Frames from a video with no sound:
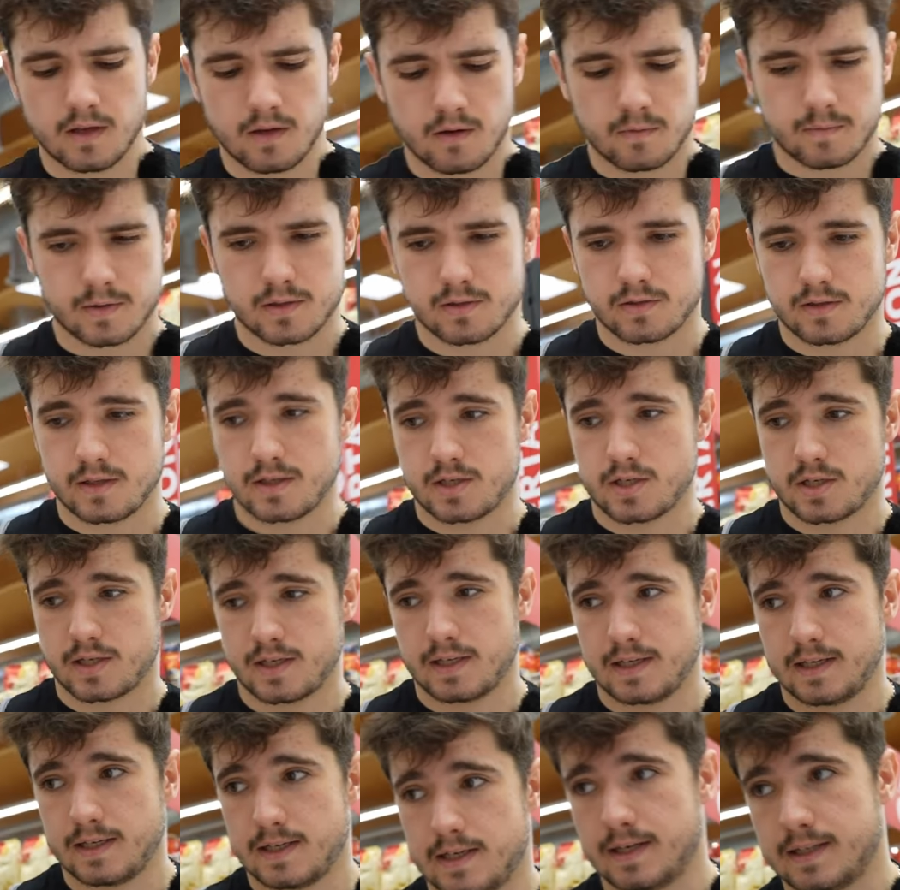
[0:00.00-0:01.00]
preso 10
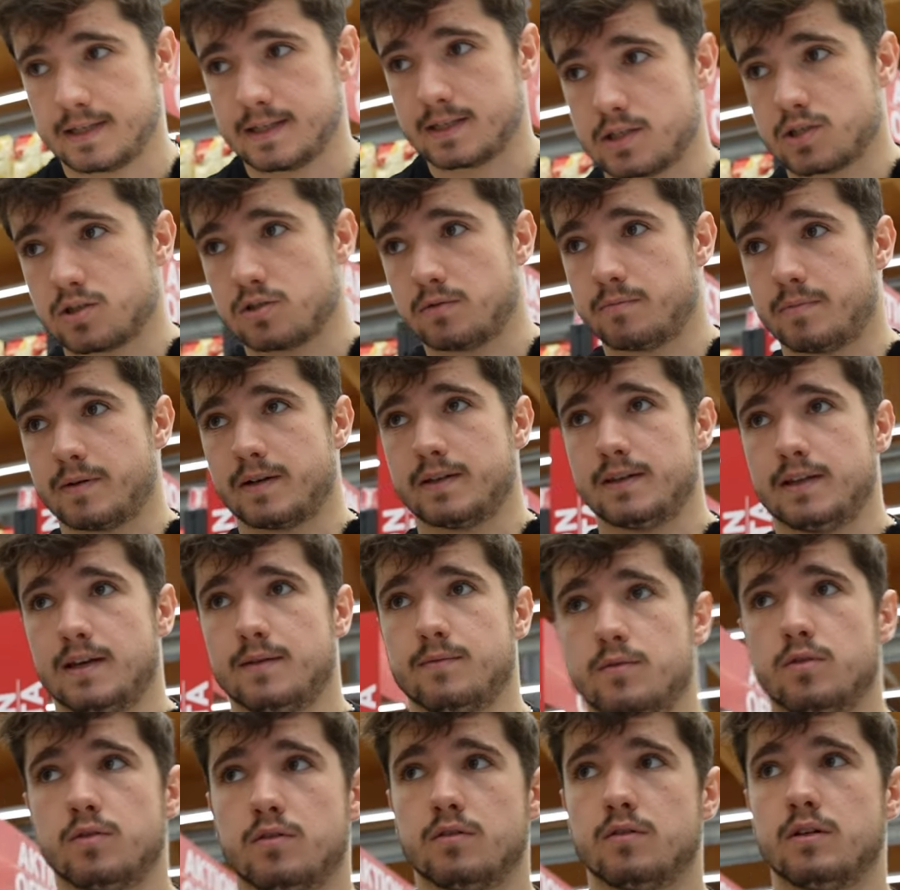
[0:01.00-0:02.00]
kg adesso
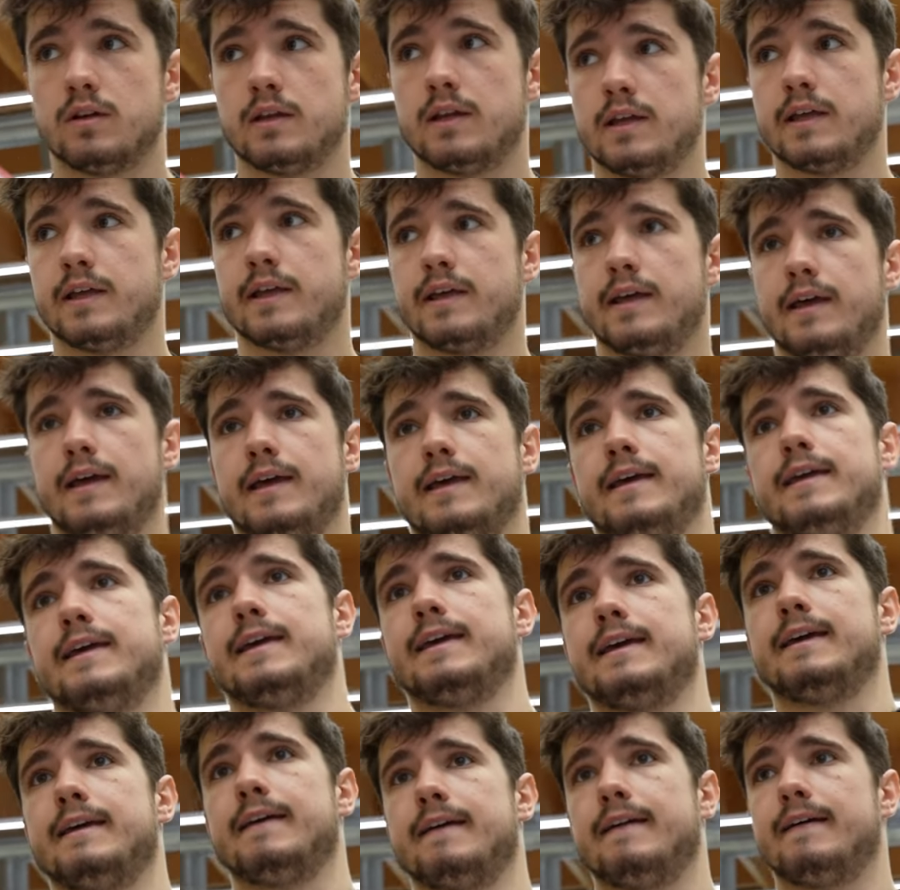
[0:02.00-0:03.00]
prendiamo
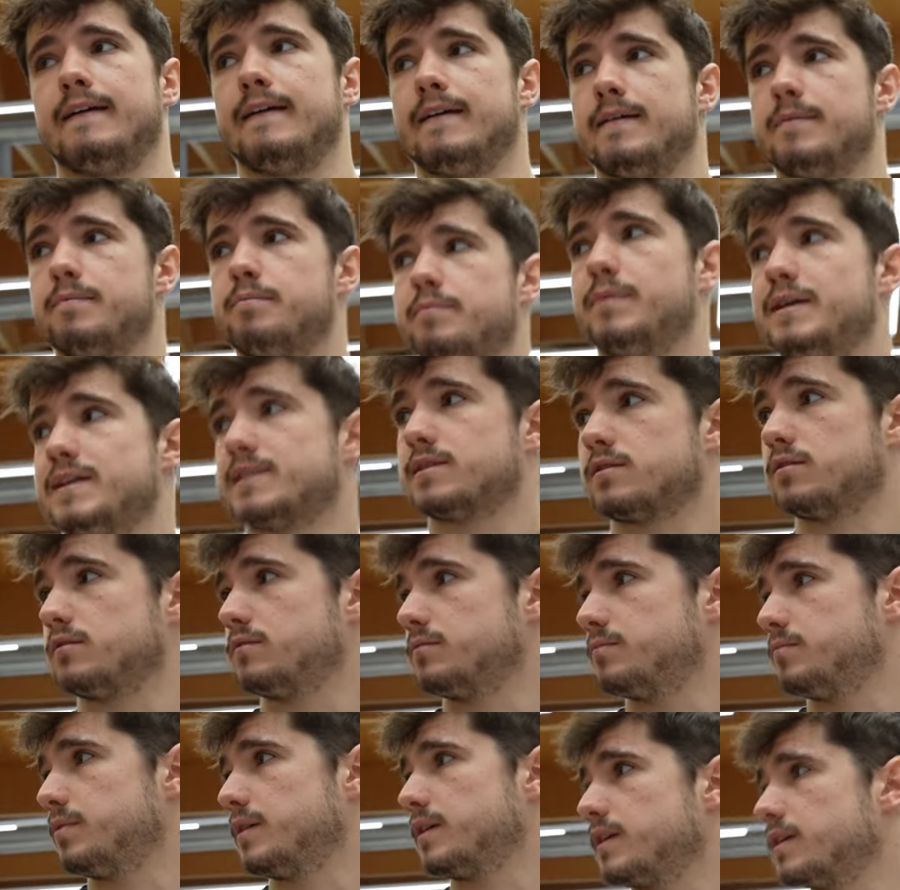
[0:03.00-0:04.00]
eh, pesto
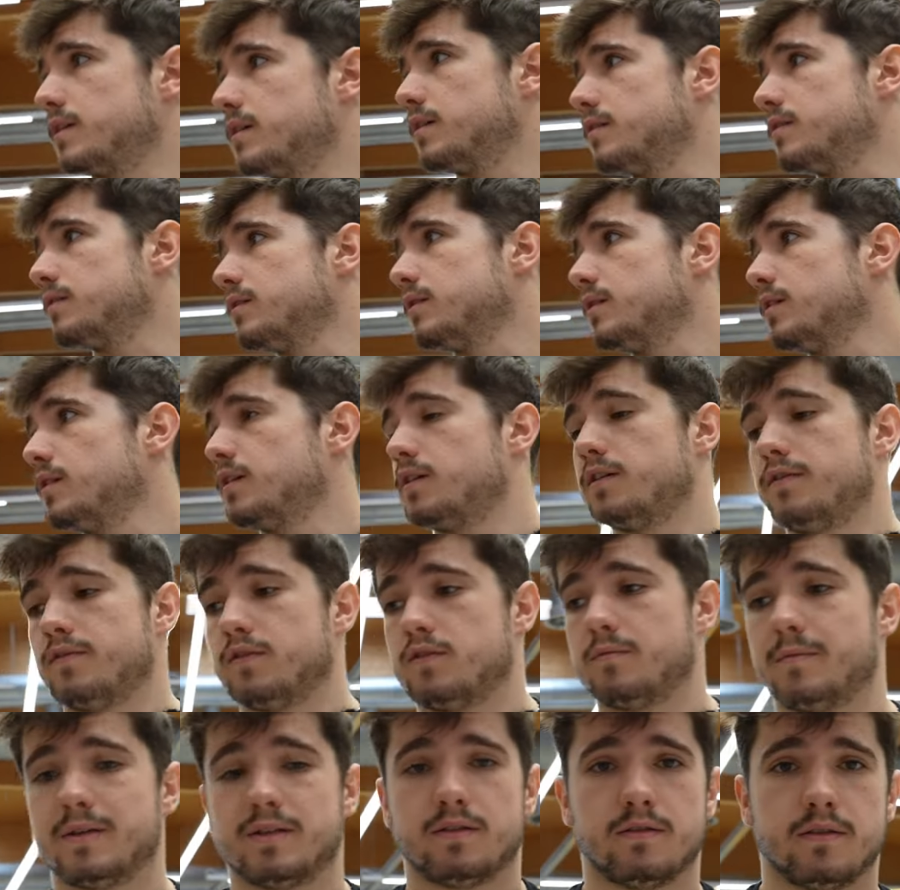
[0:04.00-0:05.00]
perché io
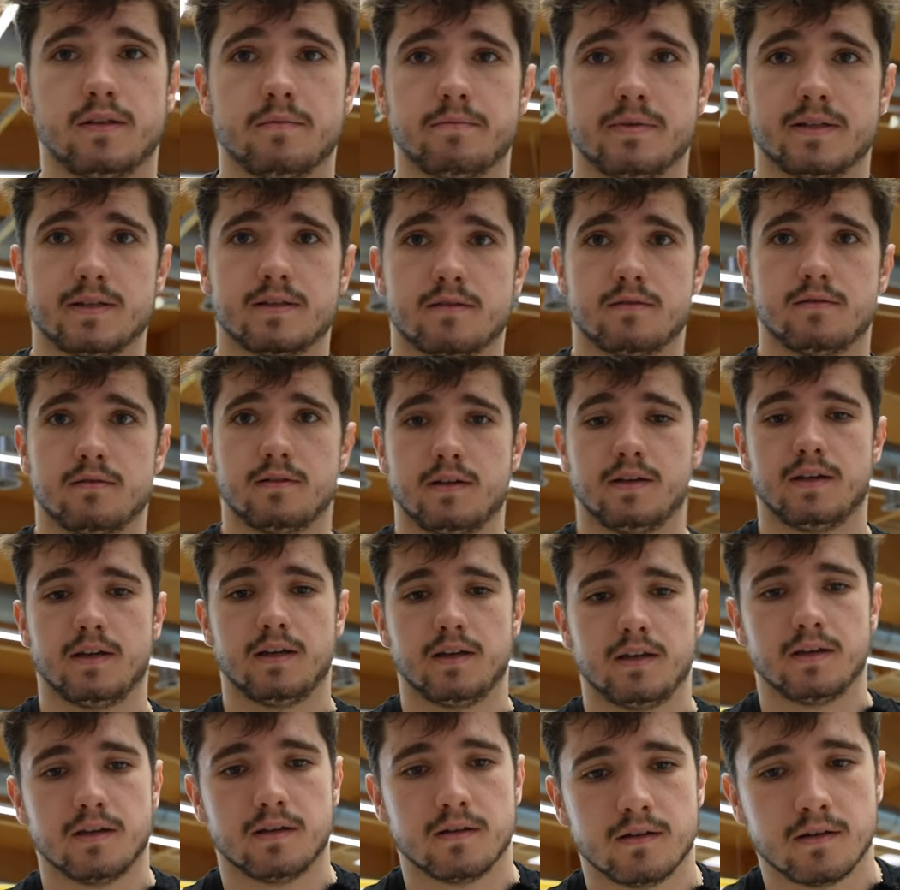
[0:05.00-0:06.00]
vado matto del pesto
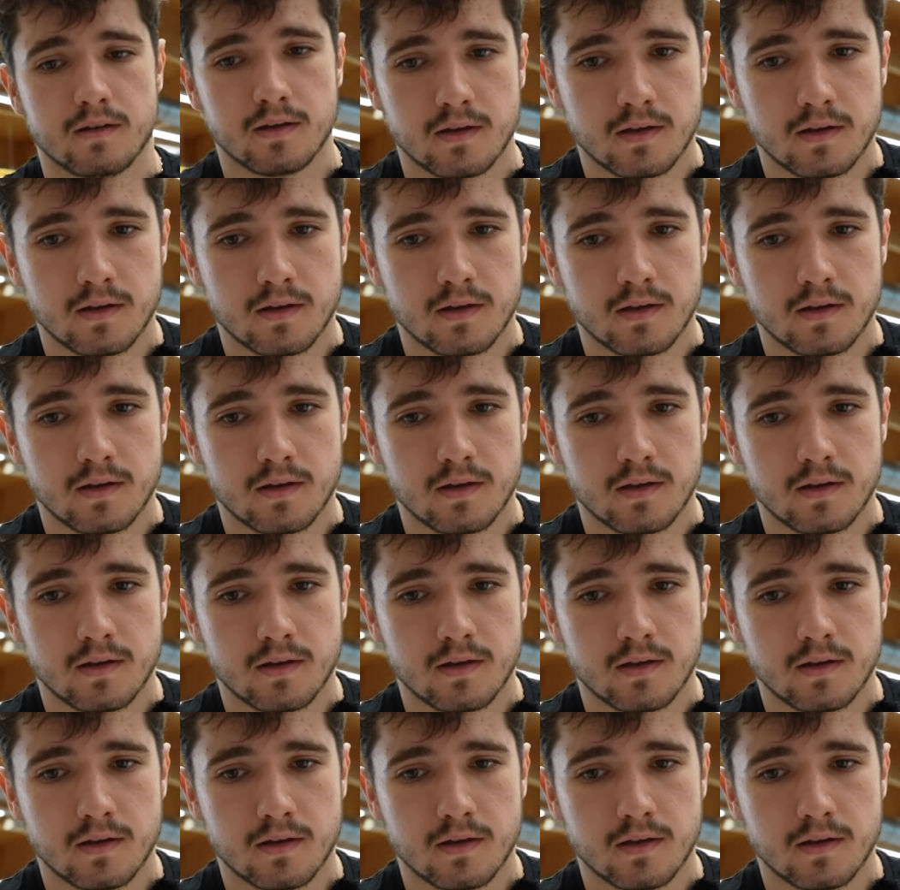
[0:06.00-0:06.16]
e